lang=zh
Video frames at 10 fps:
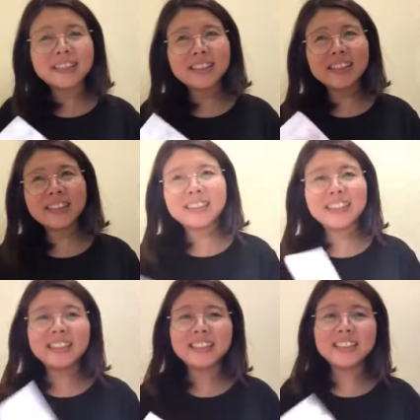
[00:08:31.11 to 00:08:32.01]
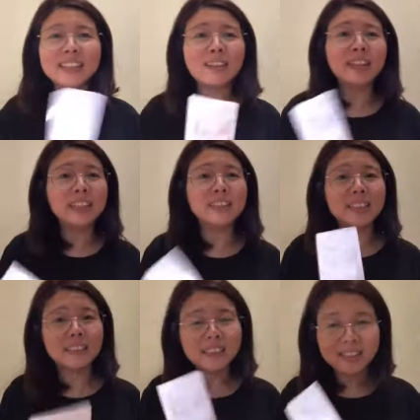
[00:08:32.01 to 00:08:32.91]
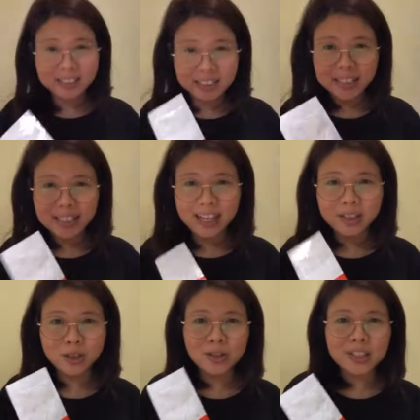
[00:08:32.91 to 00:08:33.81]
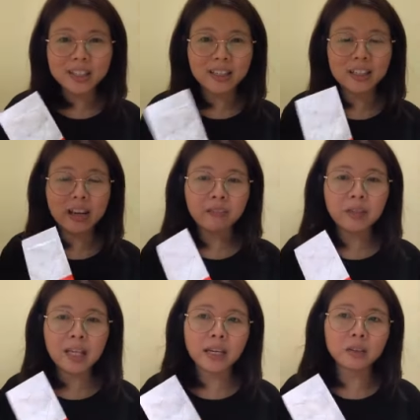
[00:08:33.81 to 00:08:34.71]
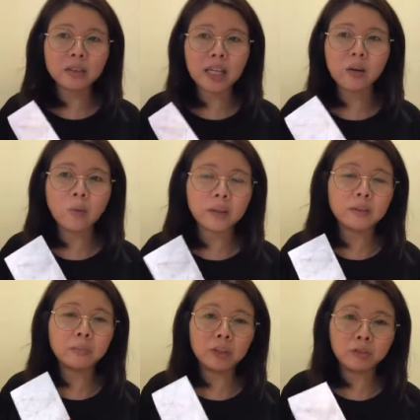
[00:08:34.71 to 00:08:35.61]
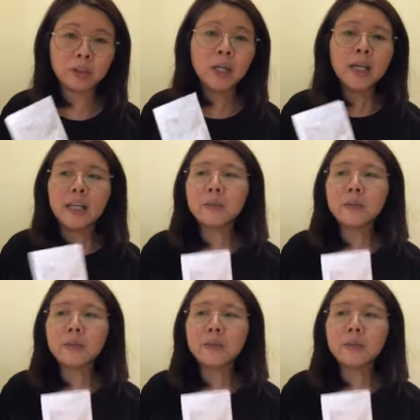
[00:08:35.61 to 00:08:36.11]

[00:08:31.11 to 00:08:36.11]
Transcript: 这个已经要凌晨的时间还做这个 a b b y Live 讲关于 Be Feel？